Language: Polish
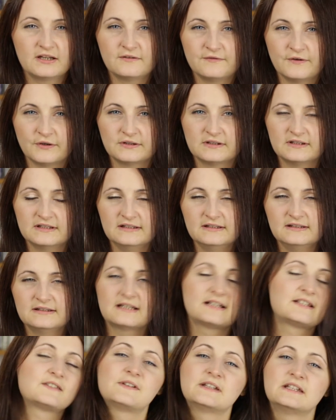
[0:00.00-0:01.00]
kwoty,
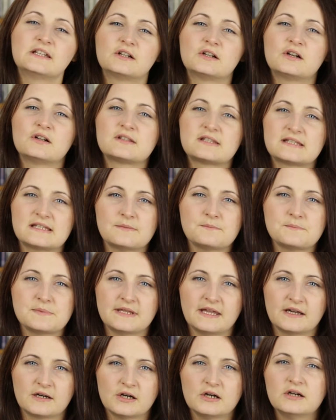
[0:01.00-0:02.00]
tak zwanego
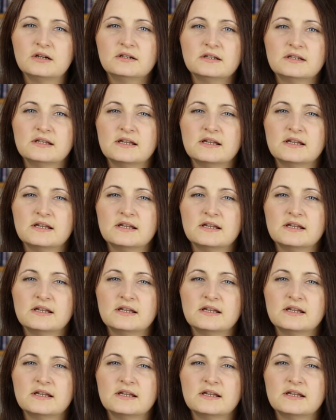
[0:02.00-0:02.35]
odstępnego,